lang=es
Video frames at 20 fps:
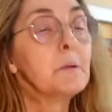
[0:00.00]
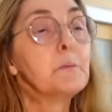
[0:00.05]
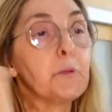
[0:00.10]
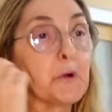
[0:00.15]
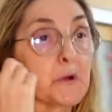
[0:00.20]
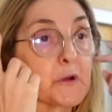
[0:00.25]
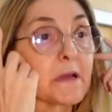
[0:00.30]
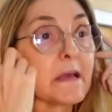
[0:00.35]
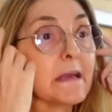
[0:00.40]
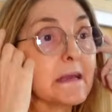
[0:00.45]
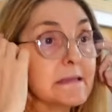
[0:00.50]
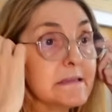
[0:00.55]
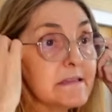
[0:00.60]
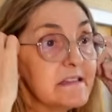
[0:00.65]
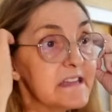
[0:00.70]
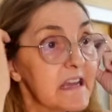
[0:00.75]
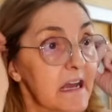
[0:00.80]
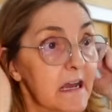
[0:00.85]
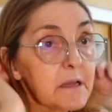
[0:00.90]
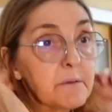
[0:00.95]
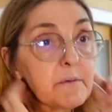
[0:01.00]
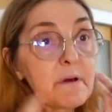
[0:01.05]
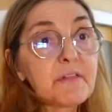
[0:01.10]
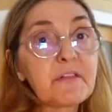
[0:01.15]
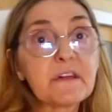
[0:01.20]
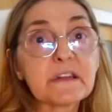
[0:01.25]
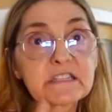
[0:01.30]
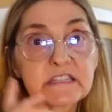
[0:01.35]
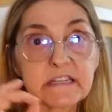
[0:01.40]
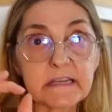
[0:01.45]
porque ya iba a
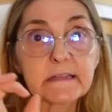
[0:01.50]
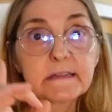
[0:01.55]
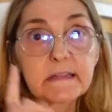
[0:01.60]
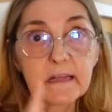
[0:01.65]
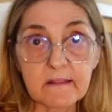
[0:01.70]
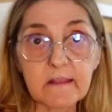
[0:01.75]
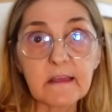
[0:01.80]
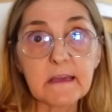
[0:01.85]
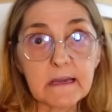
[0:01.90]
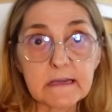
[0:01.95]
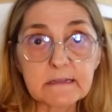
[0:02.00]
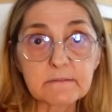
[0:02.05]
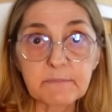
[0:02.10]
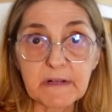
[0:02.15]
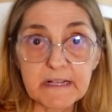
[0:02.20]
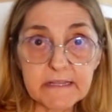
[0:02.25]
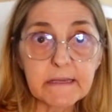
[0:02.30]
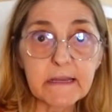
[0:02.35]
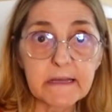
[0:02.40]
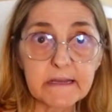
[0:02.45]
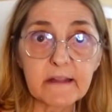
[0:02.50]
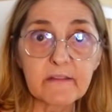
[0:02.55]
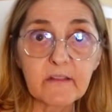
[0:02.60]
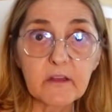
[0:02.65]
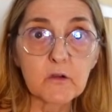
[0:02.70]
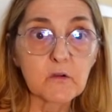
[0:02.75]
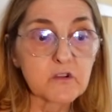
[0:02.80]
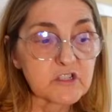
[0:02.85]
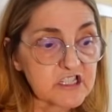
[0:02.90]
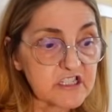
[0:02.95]
hacer siete días mañana,
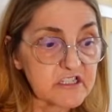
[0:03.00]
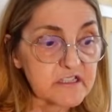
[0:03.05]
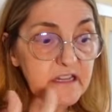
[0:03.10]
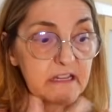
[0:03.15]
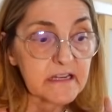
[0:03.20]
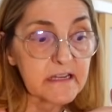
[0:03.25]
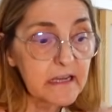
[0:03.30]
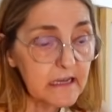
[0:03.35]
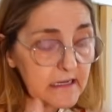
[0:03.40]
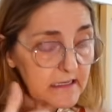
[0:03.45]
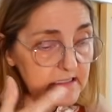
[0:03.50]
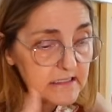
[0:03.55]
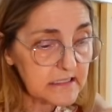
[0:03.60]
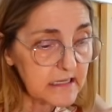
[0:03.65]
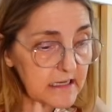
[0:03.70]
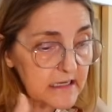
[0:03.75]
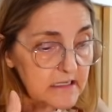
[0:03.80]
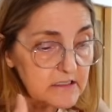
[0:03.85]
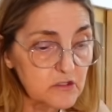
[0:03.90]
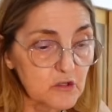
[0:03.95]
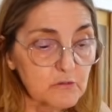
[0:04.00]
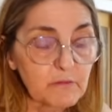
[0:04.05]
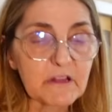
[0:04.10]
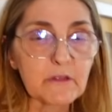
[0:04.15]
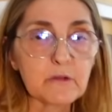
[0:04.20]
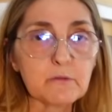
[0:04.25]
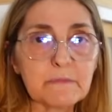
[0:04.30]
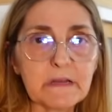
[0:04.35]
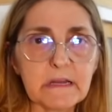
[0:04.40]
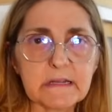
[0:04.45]
digo, si tenía que seguir
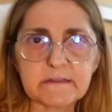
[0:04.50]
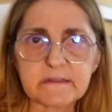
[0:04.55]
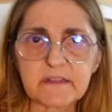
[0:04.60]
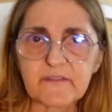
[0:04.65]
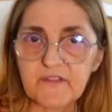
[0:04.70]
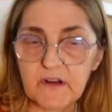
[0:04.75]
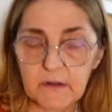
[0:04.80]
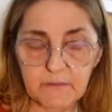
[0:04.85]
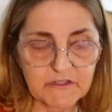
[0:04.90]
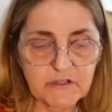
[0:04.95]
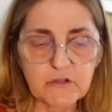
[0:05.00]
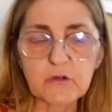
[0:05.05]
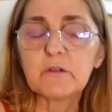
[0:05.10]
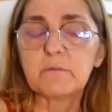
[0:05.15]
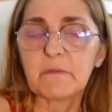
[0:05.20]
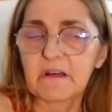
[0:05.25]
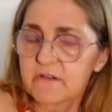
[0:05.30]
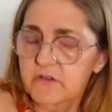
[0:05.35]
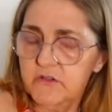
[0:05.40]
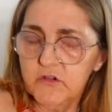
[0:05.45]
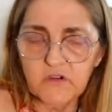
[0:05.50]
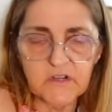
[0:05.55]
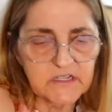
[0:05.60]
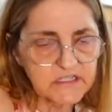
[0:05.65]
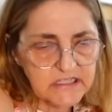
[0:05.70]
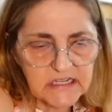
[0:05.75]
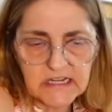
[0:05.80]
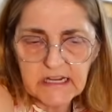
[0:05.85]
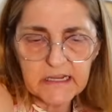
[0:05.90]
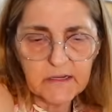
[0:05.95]
tomándome el antiinflamatorio y me ha dicho que
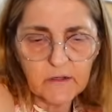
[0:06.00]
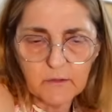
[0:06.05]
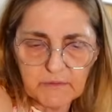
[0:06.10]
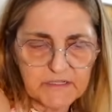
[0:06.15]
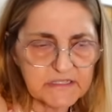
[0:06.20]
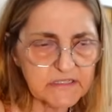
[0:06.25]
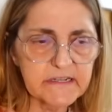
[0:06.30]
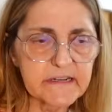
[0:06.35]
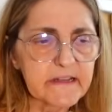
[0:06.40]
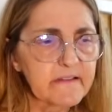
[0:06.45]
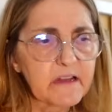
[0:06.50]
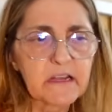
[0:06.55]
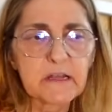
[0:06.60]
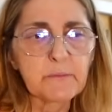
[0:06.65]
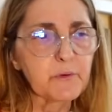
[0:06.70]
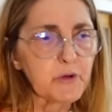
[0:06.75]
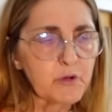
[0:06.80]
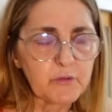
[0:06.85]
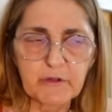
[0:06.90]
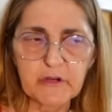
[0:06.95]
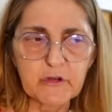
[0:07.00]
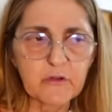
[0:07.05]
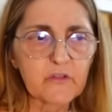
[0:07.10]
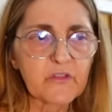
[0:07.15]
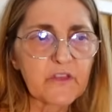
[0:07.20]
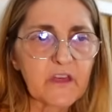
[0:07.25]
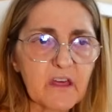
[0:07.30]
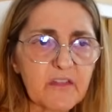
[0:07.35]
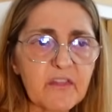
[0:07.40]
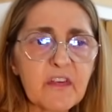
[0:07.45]
sí, que no pasa nada, que por lo menos
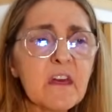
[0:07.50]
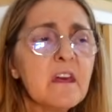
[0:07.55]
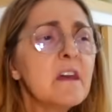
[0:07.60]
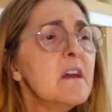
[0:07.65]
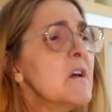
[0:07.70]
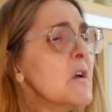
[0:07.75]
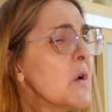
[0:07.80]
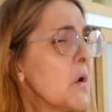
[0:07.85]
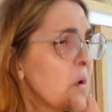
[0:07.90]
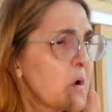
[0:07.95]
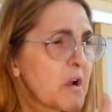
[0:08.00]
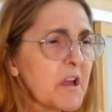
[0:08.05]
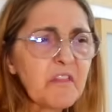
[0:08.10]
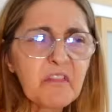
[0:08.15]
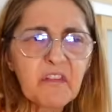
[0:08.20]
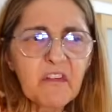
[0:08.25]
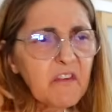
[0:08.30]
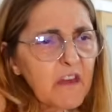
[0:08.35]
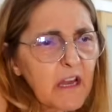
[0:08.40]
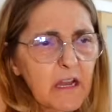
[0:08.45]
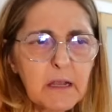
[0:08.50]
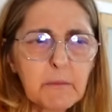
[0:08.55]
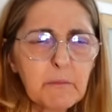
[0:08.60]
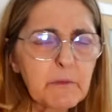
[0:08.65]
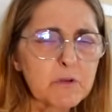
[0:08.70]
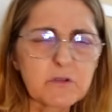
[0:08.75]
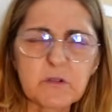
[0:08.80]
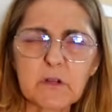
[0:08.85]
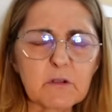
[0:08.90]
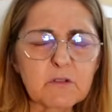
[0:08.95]
10 o 15 días que me
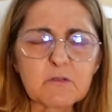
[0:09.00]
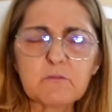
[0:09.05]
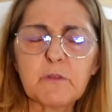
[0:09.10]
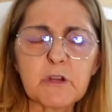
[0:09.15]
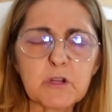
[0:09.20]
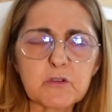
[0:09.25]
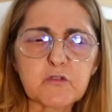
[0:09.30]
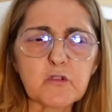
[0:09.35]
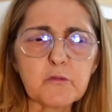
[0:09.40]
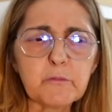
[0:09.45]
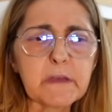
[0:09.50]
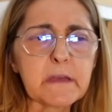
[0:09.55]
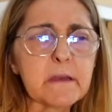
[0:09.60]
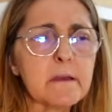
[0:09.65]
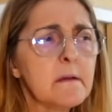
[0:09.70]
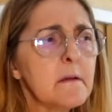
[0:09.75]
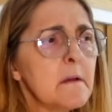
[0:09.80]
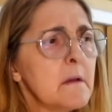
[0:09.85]
lo tome